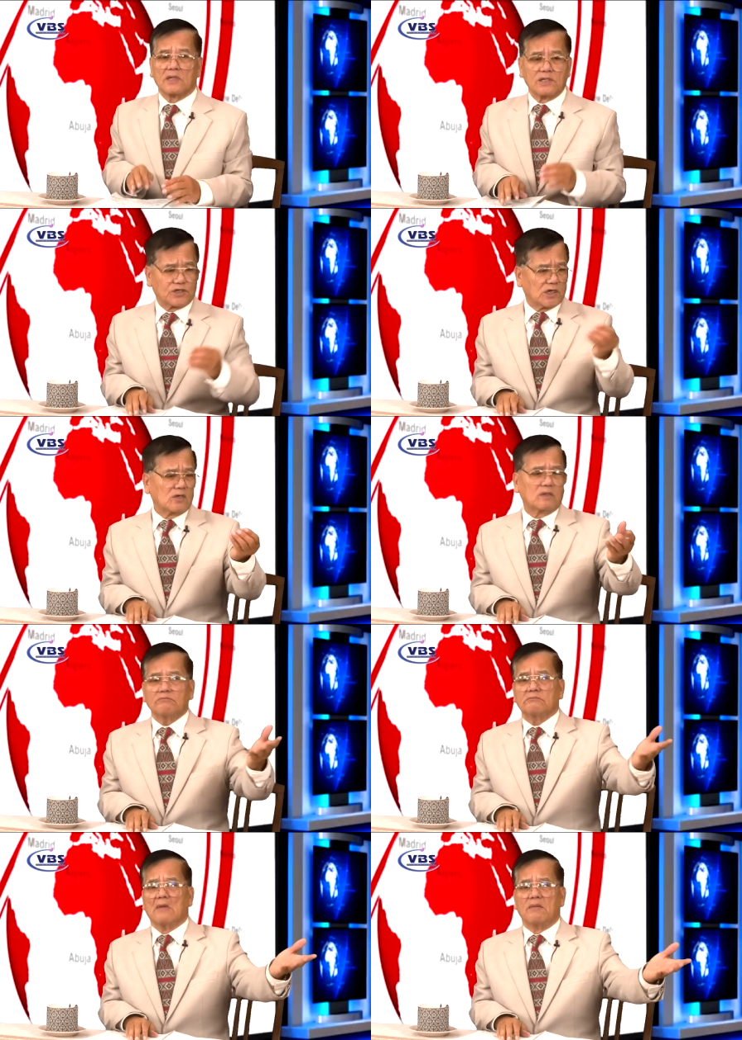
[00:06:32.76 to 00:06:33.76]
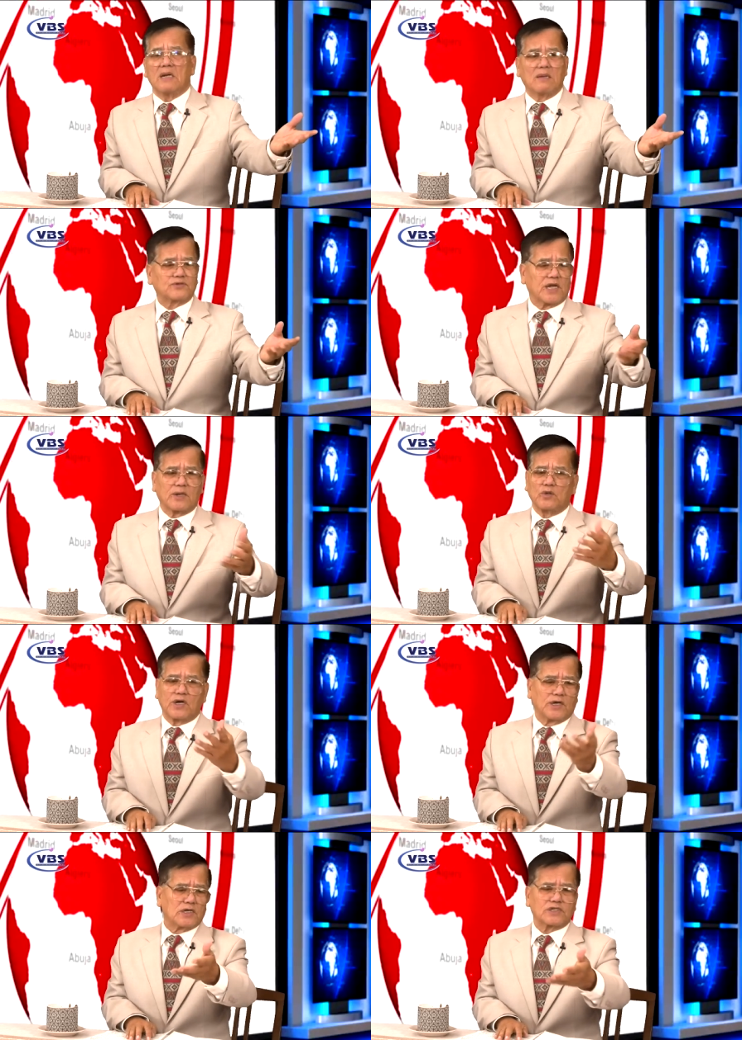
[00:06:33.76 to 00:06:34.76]
Trứng bảy mươi lăm sen, đôi
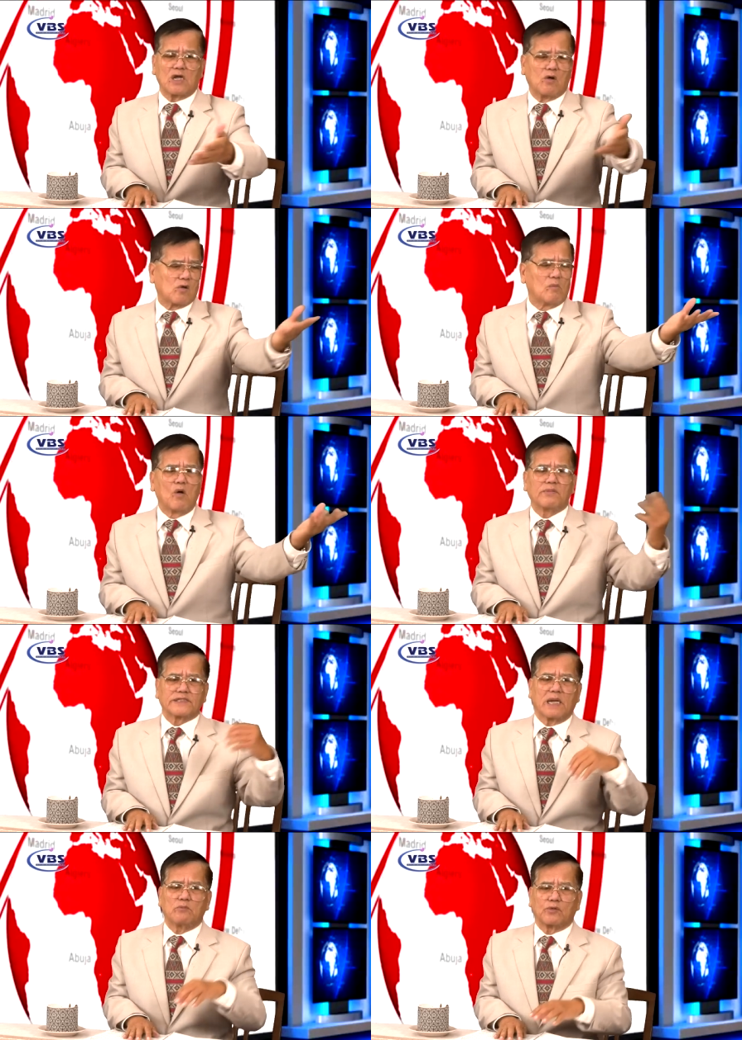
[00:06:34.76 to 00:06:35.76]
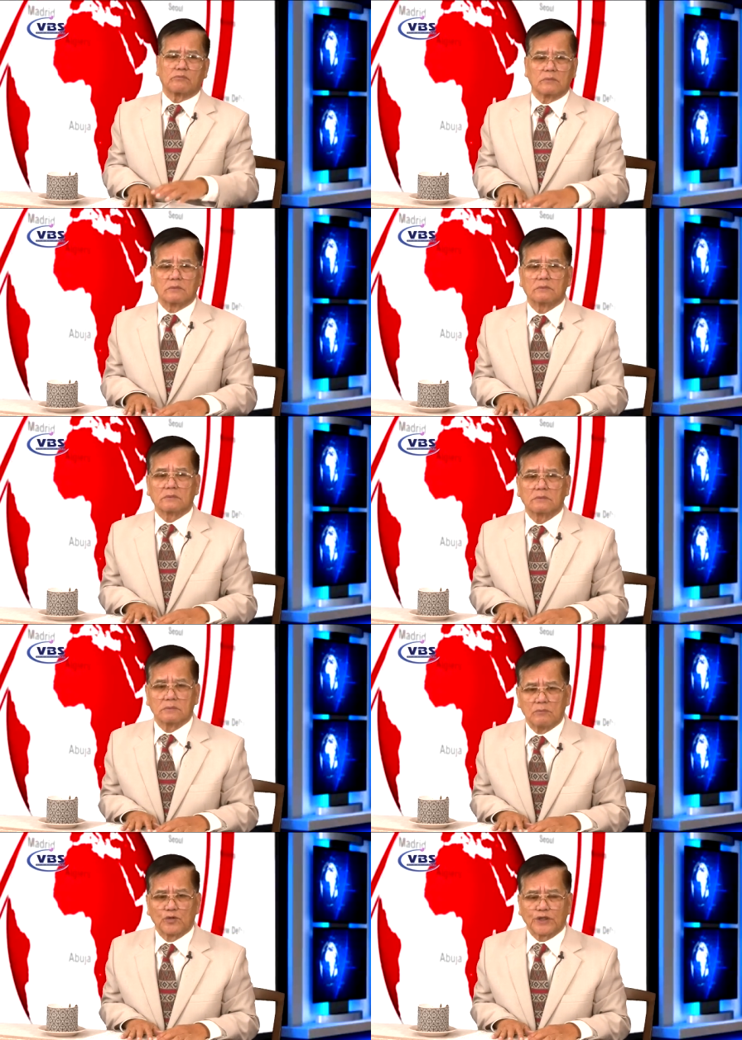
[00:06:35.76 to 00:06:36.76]
khi nó sell có bốn mươi sen một,
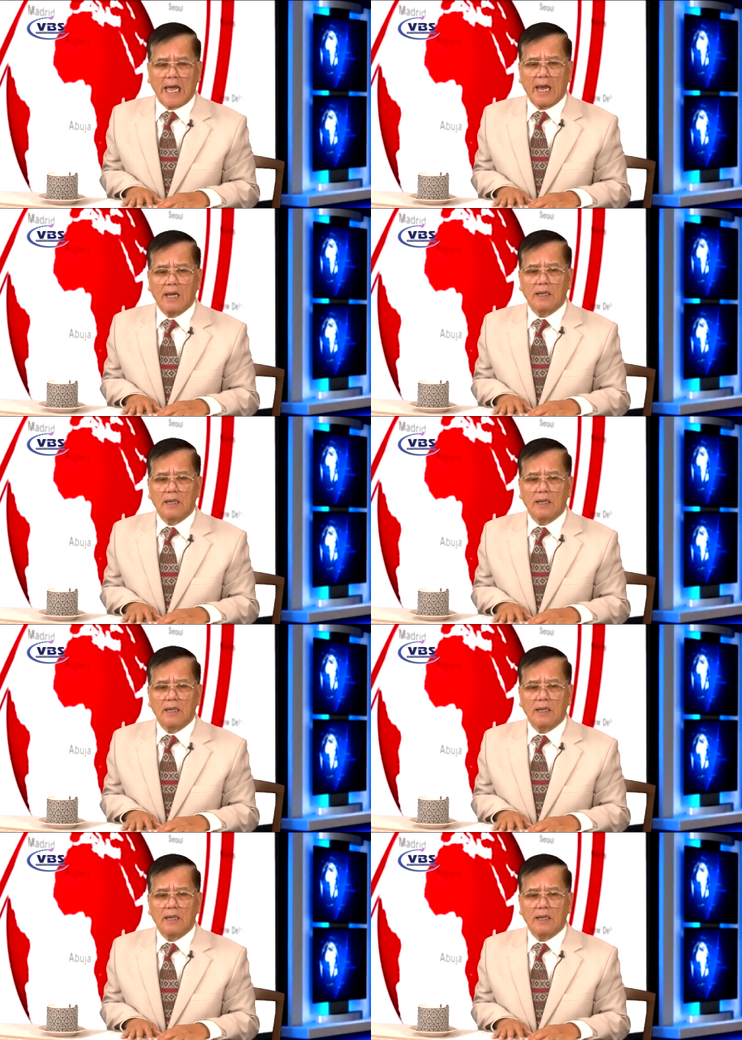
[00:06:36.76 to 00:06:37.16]
một tá.